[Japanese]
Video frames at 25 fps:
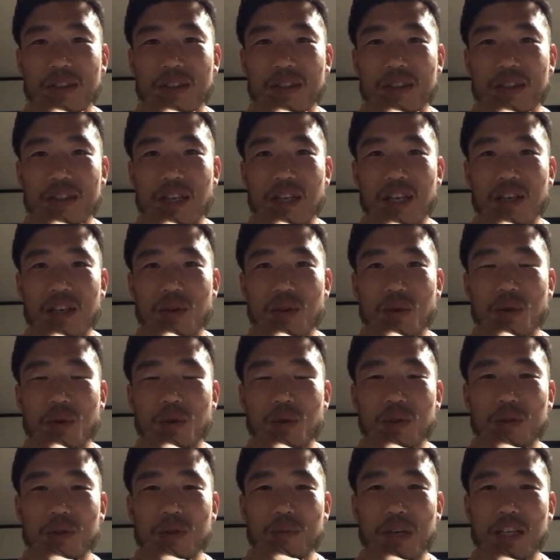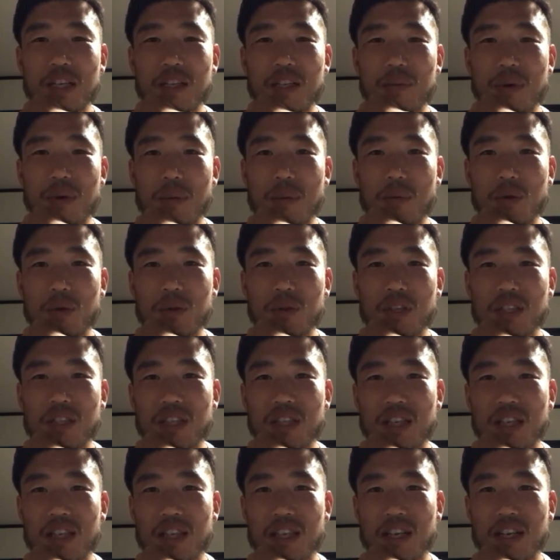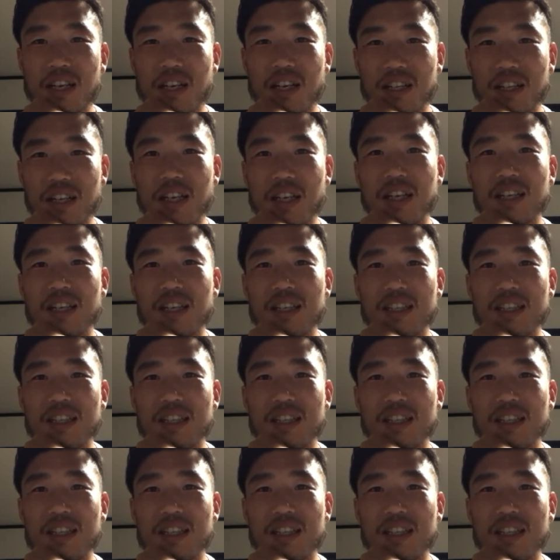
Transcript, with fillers: 最後ゴール前で守ってて嫌かな。